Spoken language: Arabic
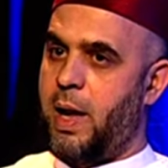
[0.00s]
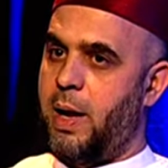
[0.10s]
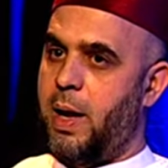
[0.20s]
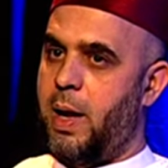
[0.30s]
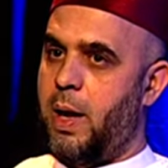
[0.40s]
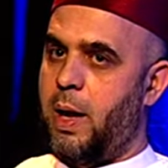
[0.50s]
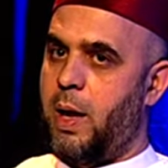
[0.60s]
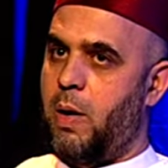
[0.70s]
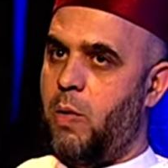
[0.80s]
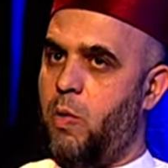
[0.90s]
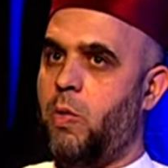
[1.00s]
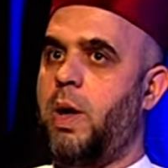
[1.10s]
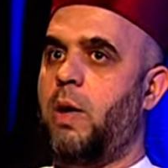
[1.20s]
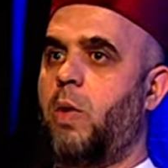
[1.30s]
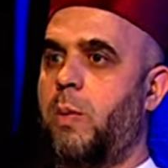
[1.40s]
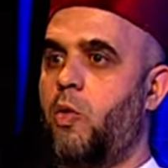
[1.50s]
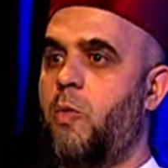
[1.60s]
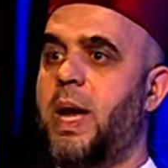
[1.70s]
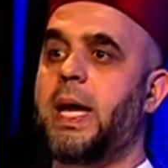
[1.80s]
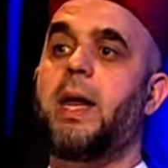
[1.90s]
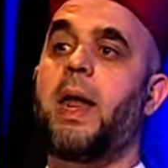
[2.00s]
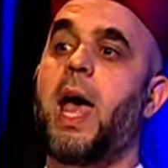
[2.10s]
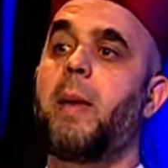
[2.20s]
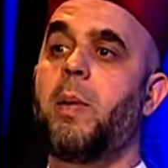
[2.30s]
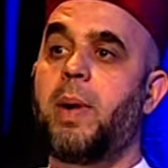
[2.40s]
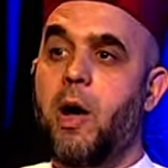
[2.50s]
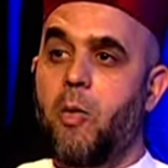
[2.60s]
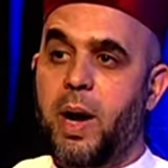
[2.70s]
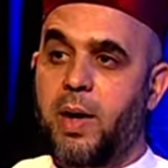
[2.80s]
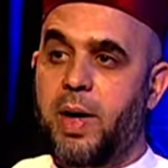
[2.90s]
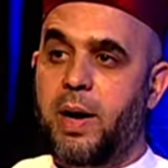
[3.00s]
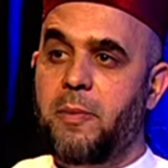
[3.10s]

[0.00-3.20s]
انا كنا نحبهم لكننا احببناهم اكثر